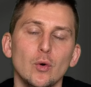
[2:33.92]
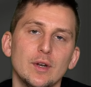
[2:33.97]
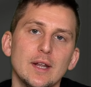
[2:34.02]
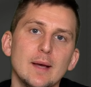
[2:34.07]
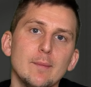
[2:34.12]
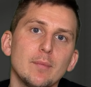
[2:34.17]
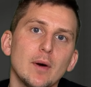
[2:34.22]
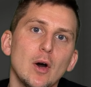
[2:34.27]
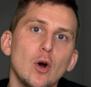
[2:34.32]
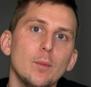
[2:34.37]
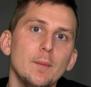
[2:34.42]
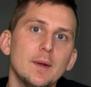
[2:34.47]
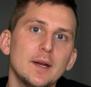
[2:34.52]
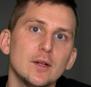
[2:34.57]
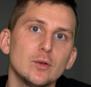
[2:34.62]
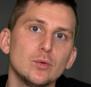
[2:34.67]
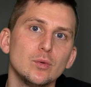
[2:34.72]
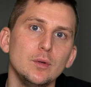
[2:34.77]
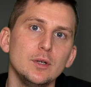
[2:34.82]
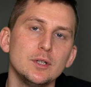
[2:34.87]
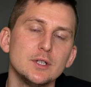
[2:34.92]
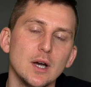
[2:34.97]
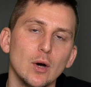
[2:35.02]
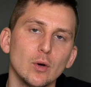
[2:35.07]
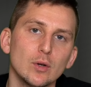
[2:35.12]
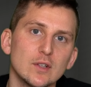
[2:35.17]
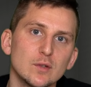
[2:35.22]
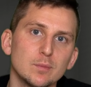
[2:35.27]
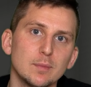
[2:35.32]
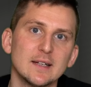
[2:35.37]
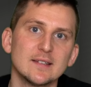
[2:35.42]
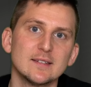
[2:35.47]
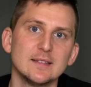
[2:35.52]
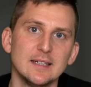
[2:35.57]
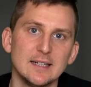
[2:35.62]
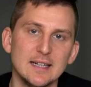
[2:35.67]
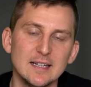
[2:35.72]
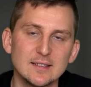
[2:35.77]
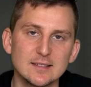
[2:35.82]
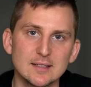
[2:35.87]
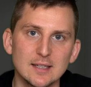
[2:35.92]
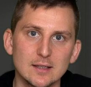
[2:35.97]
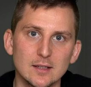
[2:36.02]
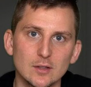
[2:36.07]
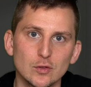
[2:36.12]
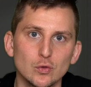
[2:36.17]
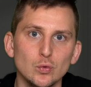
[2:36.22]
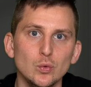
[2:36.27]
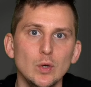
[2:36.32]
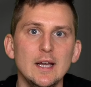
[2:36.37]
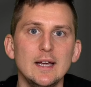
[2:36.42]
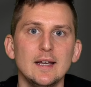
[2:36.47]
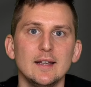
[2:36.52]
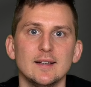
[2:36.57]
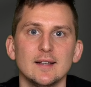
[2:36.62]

und dann braucht man natürlich auch das passende Netzteil dazu.